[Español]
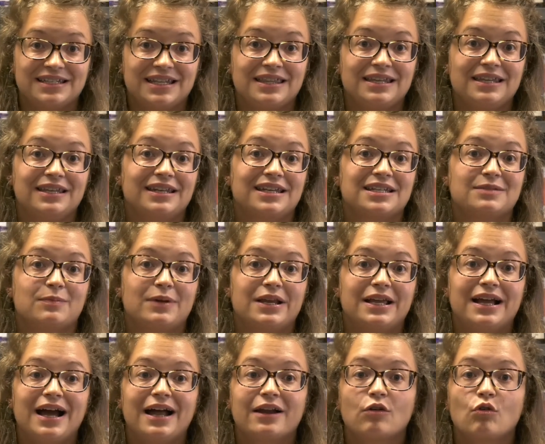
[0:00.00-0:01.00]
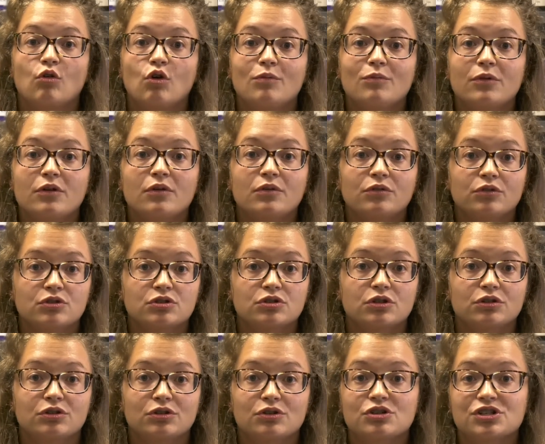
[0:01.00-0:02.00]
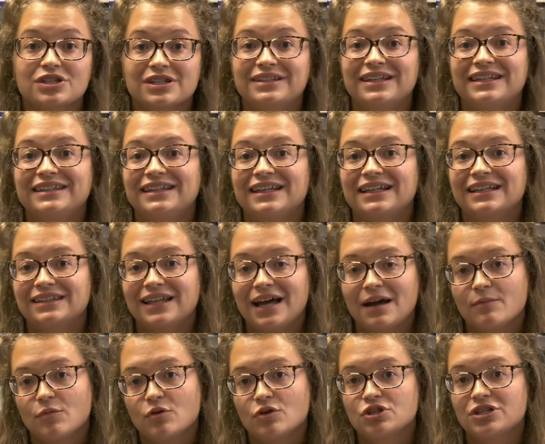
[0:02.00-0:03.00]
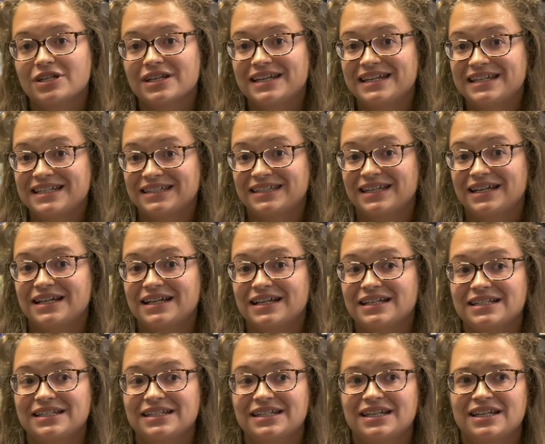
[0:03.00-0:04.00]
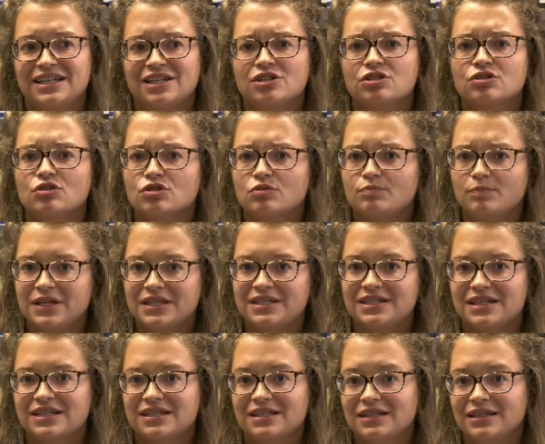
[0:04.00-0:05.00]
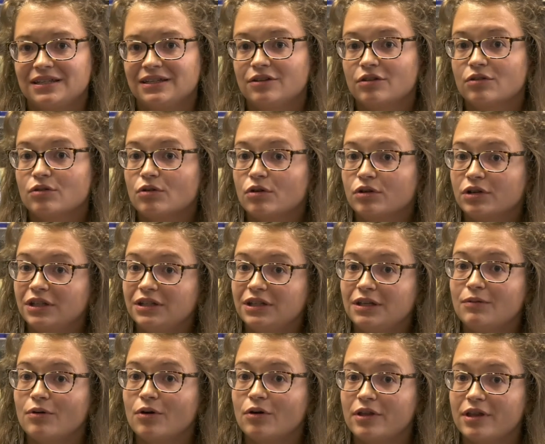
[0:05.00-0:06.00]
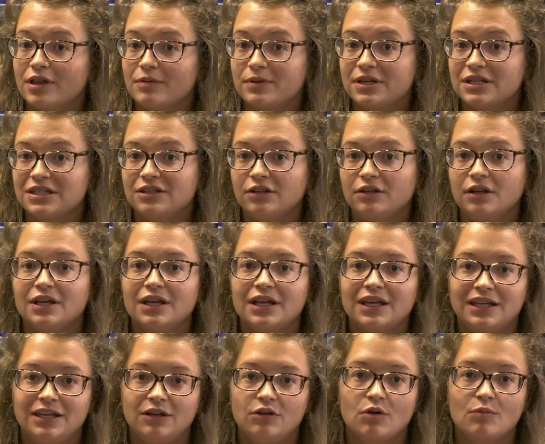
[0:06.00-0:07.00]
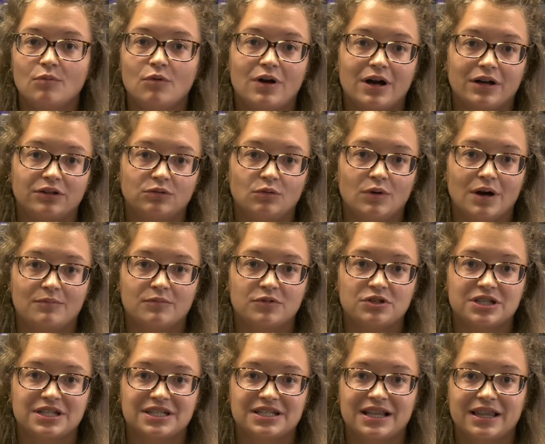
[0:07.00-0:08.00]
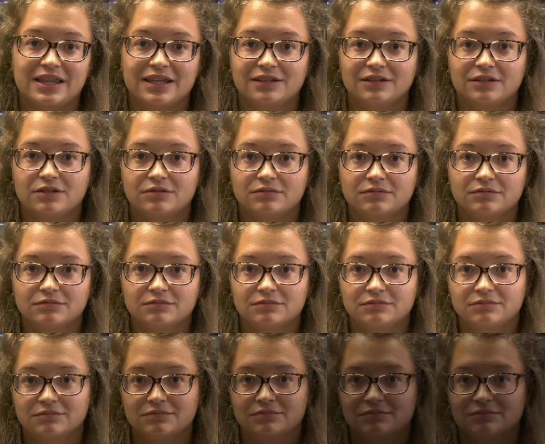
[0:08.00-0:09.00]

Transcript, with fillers: es decir, explicar cómo nosotros detectamos estas sospechas de deterioro cognitivo o de depresión y cómo actuamos desde el centro.